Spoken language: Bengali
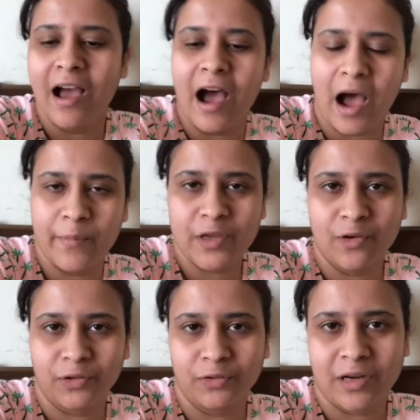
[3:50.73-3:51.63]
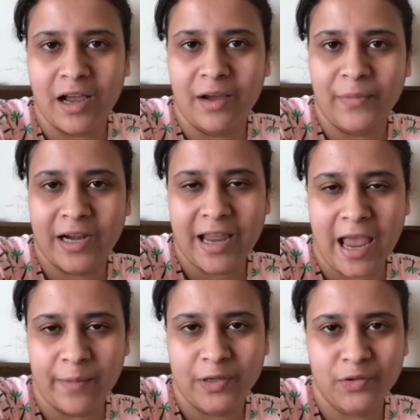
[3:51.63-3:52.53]
আমি অতটা মানে
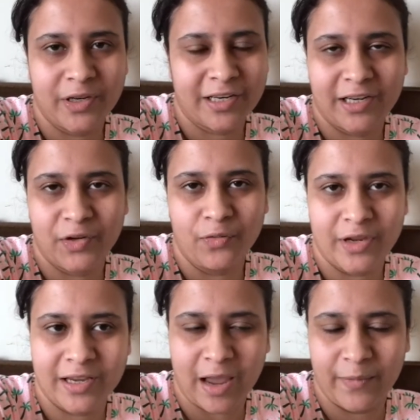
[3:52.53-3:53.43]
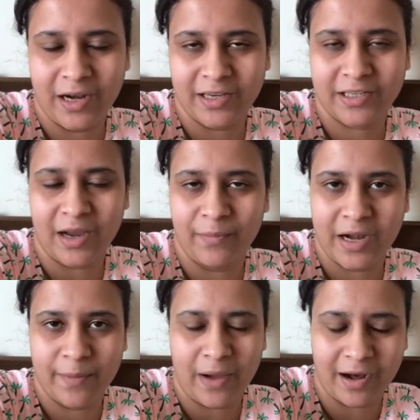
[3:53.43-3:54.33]
হ্যাবিচুয়েটেড নই ক্যামেরার
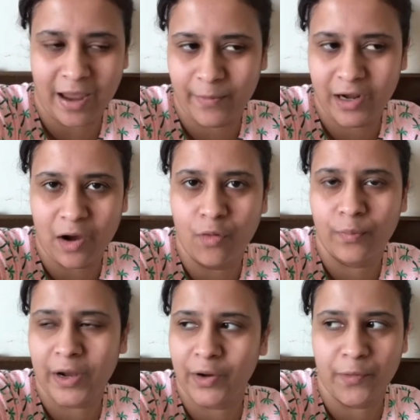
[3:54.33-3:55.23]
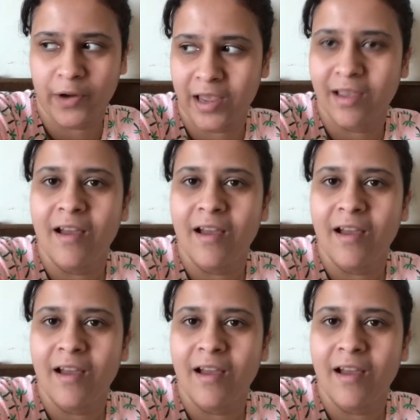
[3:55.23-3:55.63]
সামনে বা ক্যামেরা ওপেন করে